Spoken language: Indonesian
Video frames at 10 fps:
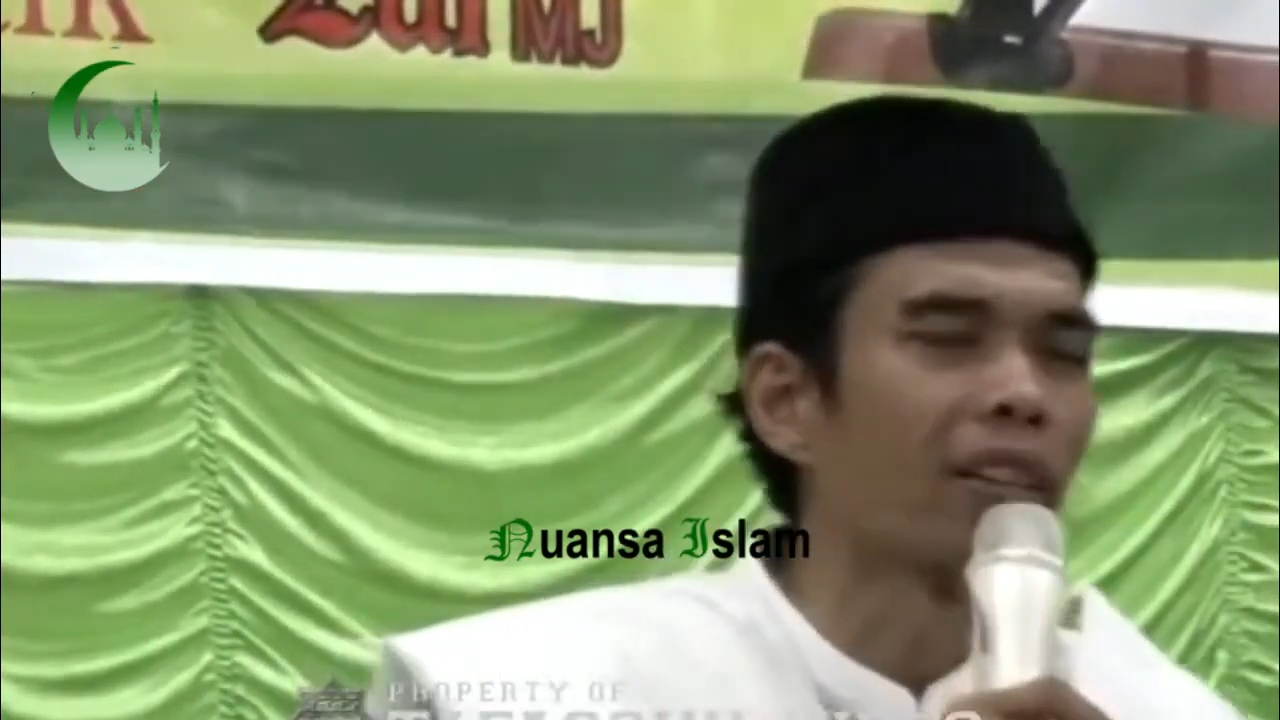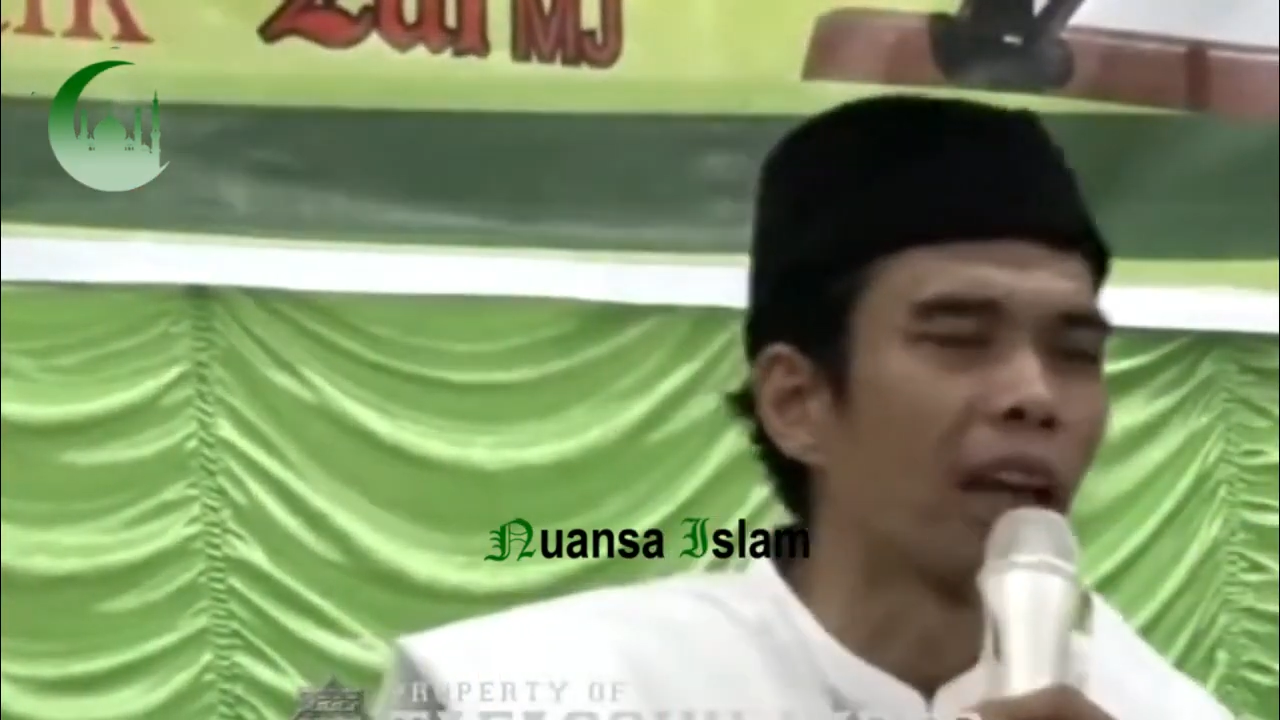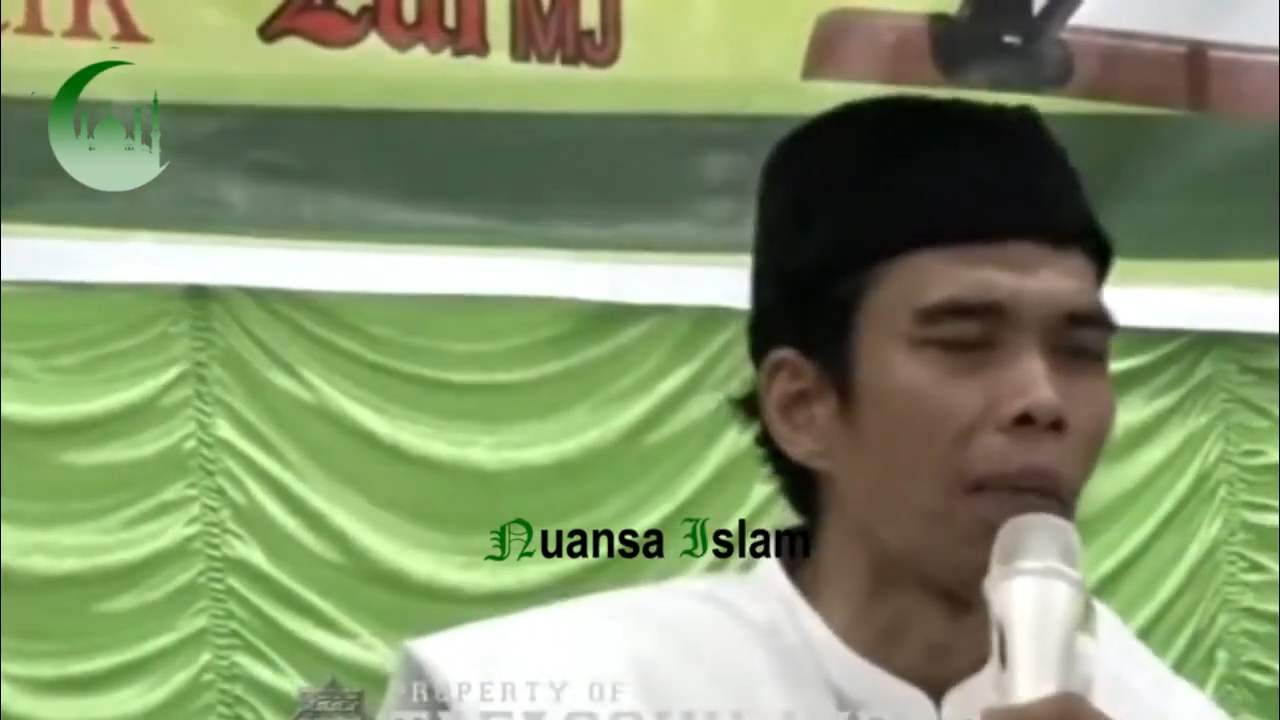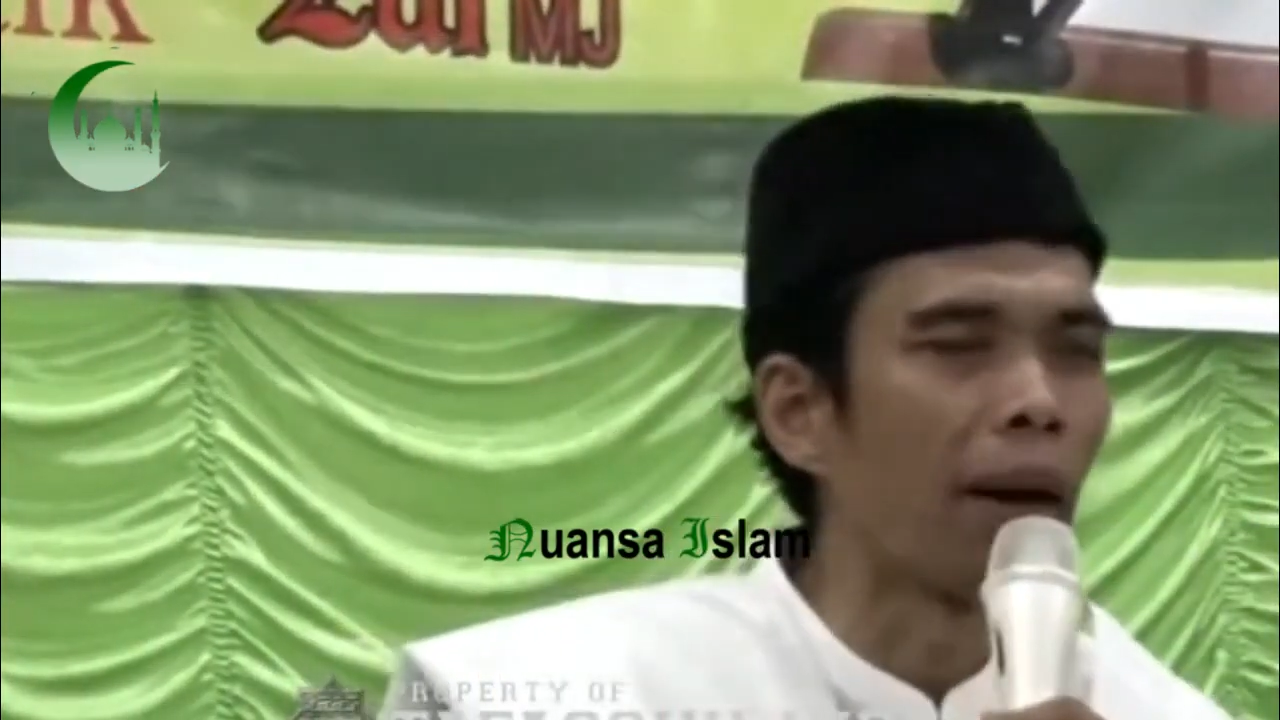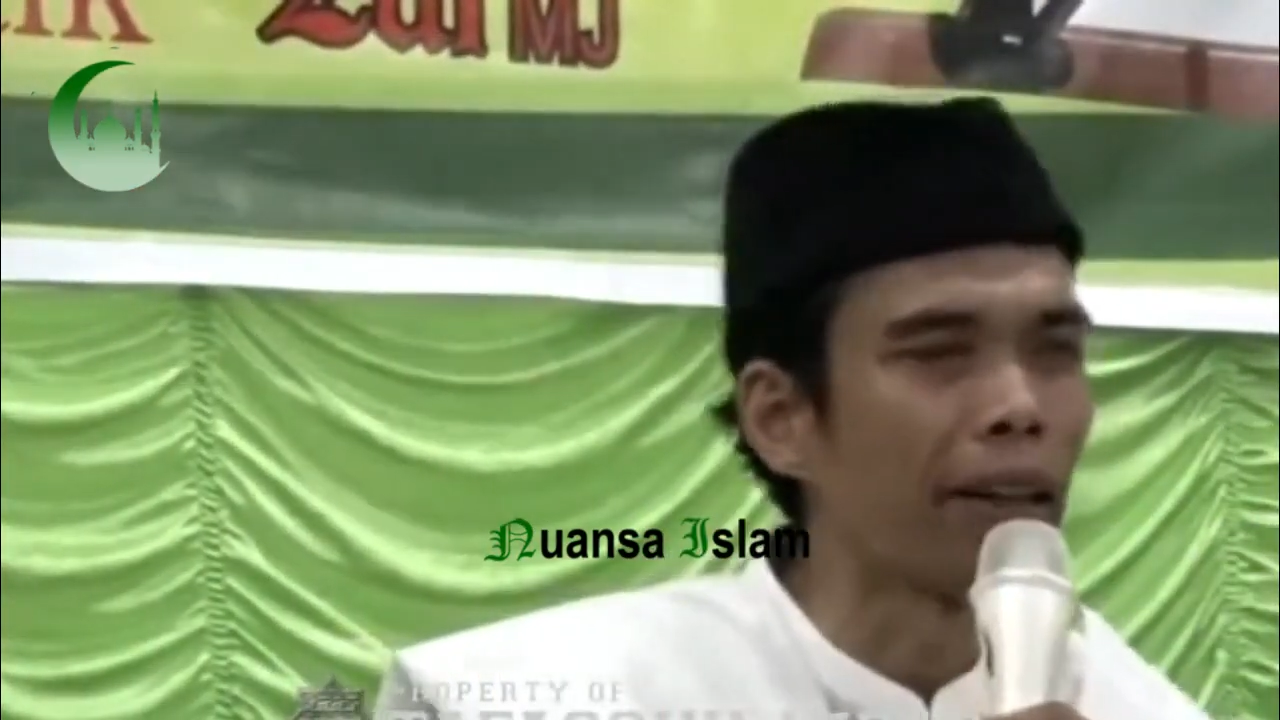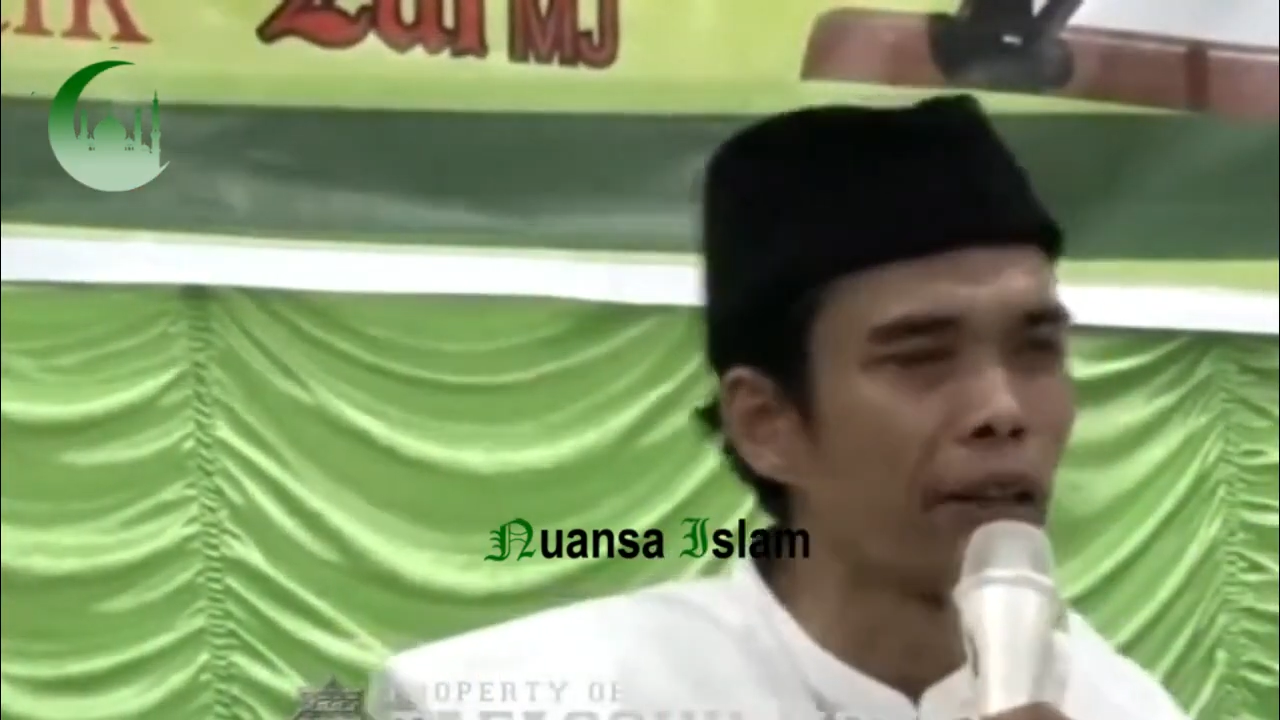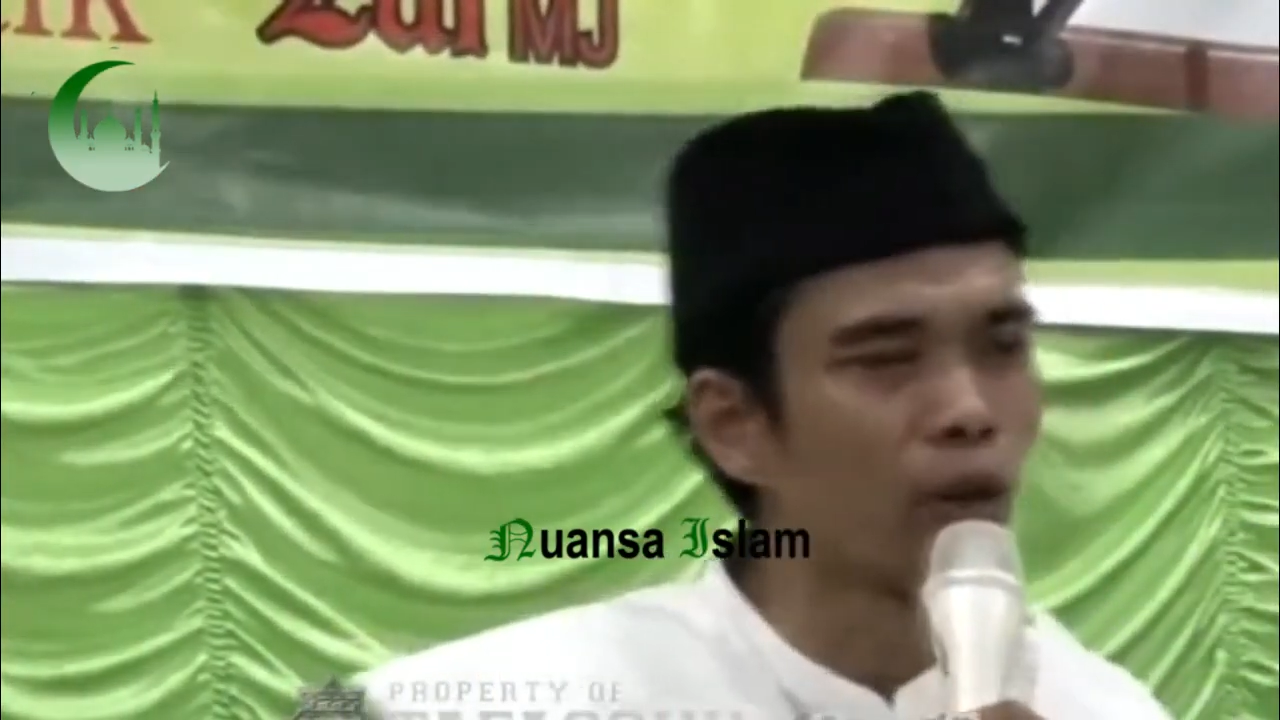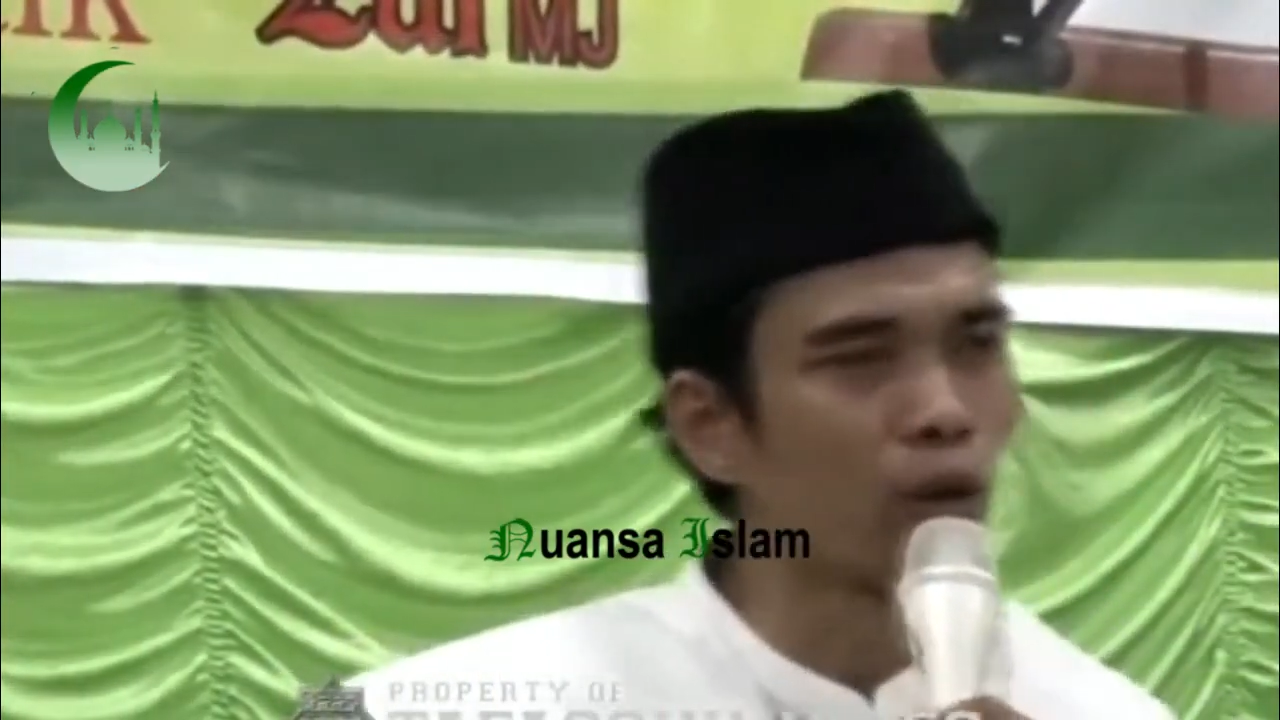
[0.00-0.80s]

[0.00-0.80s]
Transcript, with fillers: tak balik